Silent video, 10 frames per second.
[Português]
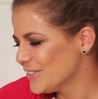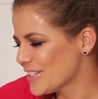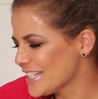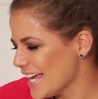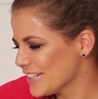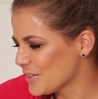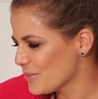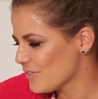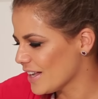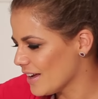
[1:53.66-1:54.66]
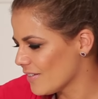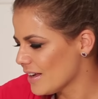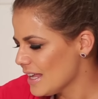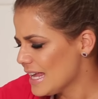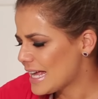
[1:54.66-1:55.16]
tudo certo no final.
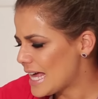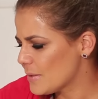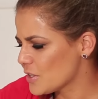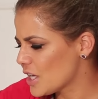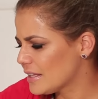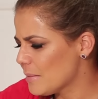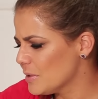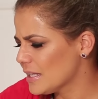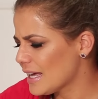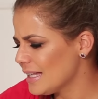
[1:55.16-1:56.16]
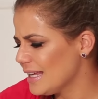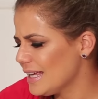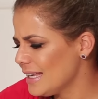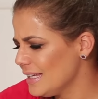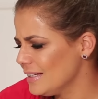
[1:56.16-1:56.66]
Cara, eu achei que tem muita
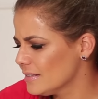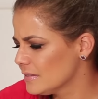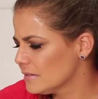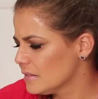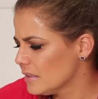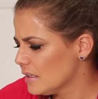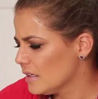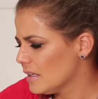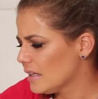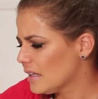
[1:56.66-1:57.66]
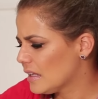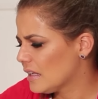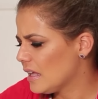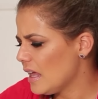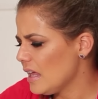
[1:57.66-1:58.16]
canela, hein?
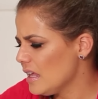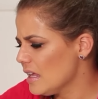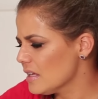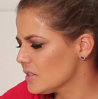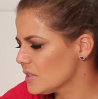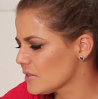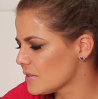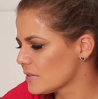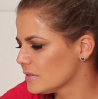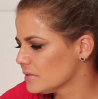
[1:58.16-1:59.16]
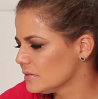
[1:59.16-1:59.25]
Que isso?